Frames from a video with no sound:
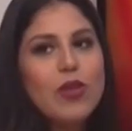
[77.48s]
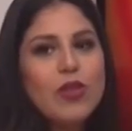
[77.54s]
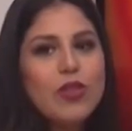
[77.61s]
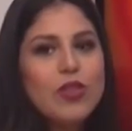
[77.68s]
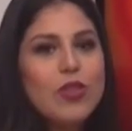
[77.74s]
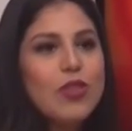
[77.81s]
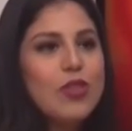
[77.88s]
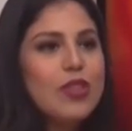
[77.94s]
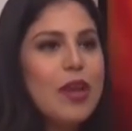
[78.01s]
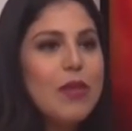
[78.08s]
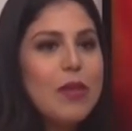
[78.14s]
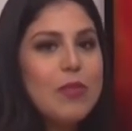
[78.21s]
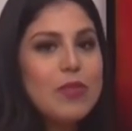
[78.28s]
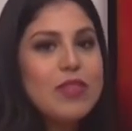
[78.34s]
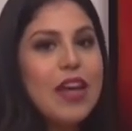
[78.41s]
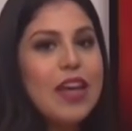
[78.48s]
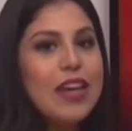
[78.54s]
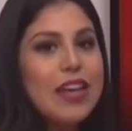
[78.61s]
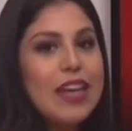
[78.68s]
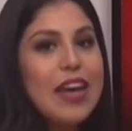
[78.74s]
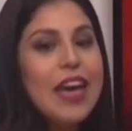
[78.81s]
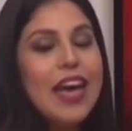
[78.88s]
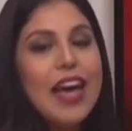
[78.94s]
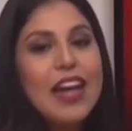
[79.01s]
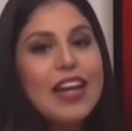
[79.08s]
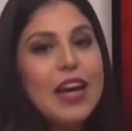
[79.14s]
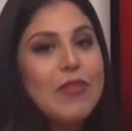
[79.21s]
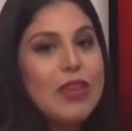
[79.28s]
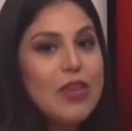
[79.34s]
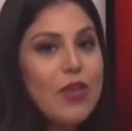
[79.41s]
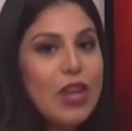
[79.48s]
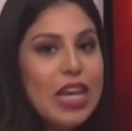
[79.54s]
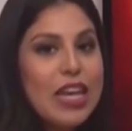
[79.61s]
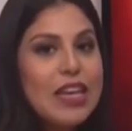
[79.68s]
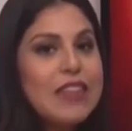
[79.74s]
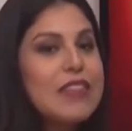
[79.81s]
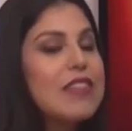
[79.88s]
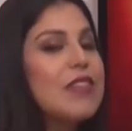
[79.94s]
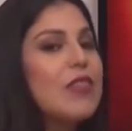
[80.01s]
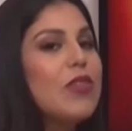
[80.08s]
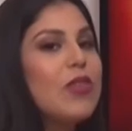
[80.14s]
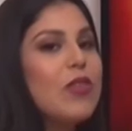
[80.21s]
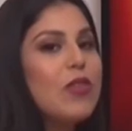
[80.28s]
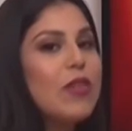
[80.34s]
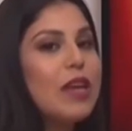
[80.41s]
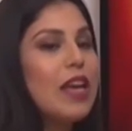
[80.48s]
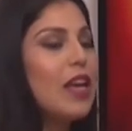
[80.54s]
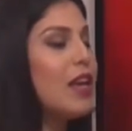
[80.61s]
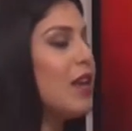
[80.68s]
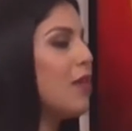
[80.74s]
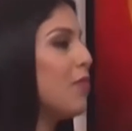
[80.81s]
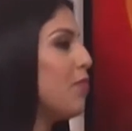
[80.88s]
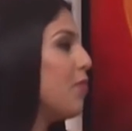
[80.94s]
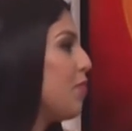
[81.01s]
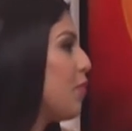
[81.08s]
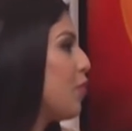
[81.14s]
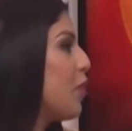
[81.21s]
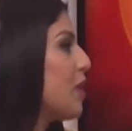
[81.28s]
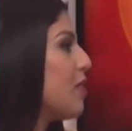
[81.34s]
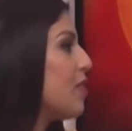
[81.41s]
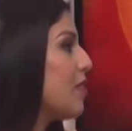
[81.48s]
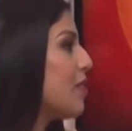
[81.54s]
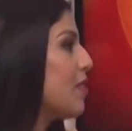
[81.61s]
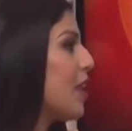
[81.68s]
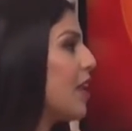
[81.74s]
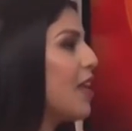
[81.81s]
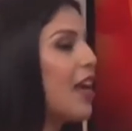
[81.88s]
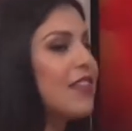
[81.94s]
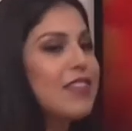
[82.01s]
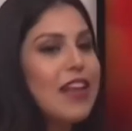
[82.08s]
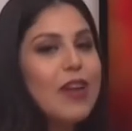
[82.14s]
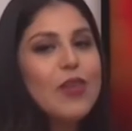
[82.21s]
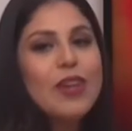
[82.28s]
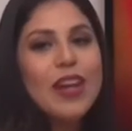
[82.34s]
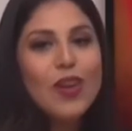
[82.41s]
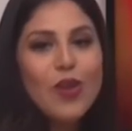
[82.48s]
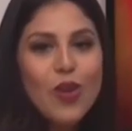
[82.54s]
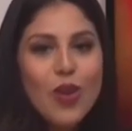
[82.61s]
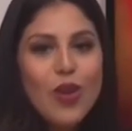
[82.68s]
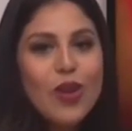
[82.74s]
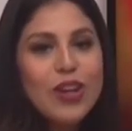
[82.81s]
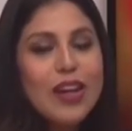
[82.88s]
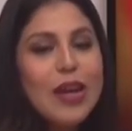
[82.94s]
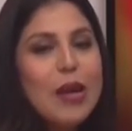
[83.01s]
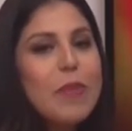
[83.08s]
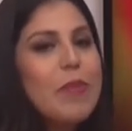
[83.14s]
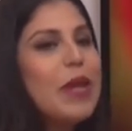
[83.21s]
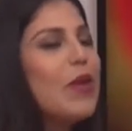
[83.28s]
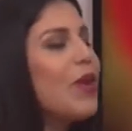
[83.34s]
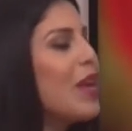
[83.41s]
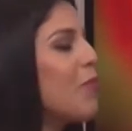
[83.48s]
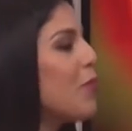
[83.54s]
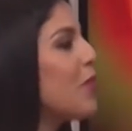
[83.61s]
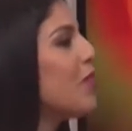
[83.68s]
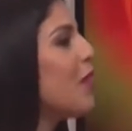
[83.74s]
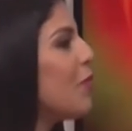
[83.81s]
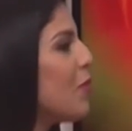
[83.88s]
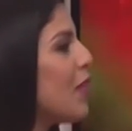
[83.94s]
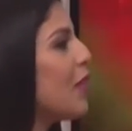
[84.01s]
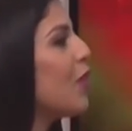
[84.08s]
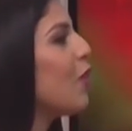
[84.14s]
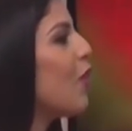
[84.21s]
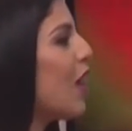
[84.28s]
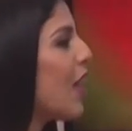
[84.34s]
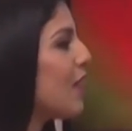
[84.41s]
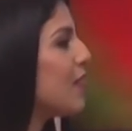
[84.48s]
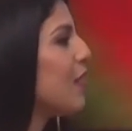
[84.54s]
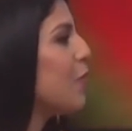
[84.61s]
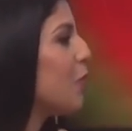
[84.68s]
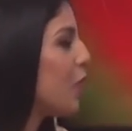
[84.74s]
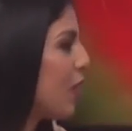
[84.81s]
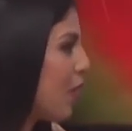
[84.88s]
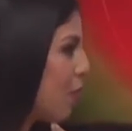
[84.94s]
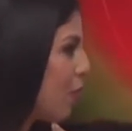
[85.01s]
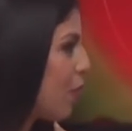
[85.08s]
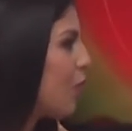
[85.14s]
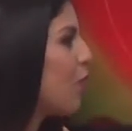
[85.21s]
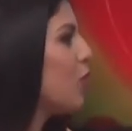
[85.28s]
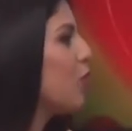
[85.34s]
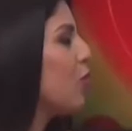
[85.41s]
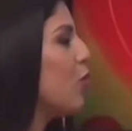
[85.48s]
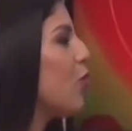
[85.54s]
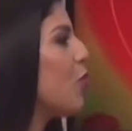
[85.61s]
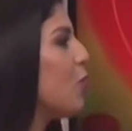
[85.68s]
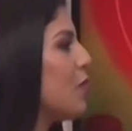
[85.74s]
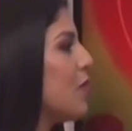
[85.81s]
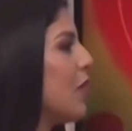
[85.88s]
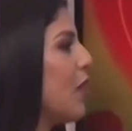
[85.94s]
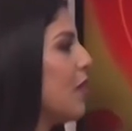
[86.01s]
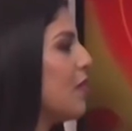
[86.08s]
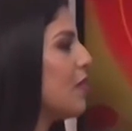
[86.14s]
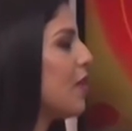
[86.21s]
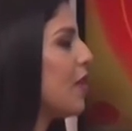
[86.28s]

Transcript: nosotros ya vemos ahí el cabello listo, eh, pues que ya está con el color, pero ¿qué procedimiento hace, por ejemplo, tú como estilista?